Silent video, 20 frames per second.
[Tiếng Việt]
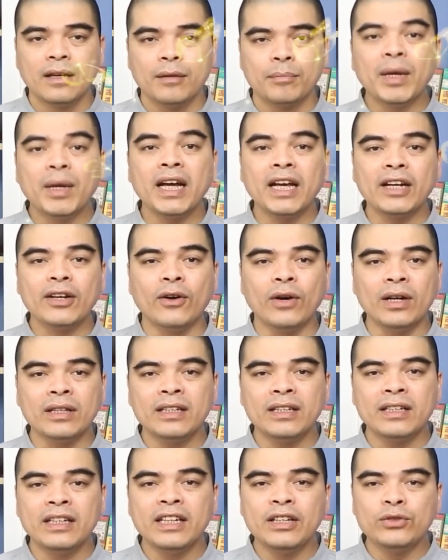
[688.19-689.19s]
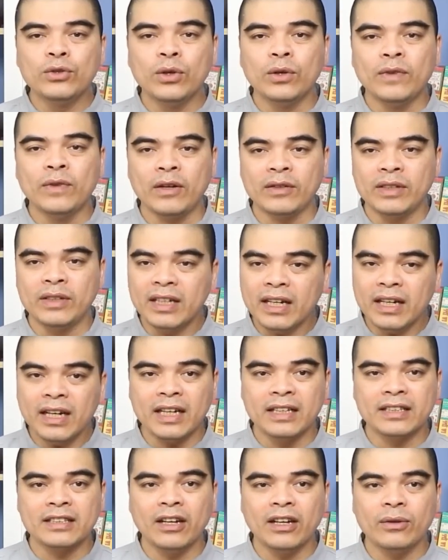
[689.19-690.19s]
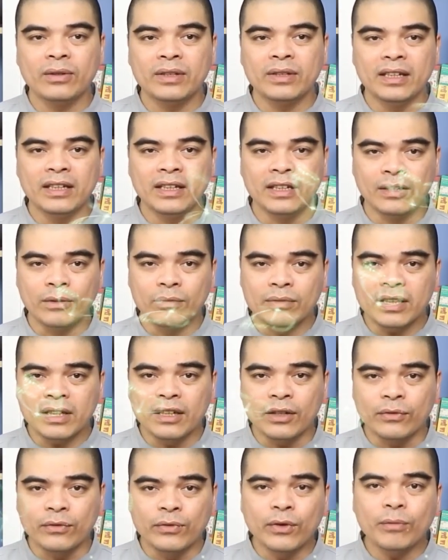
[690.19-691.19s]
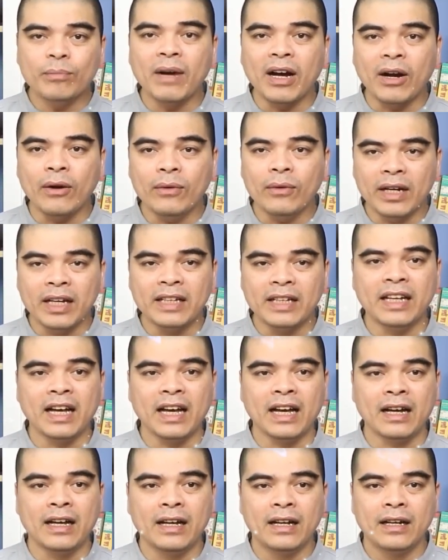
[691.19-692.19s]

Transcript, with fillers: Bên cạnh đó thì đi chùa vào những cái ngày sau thì cũng sẽ được phúc báo đầy nhà.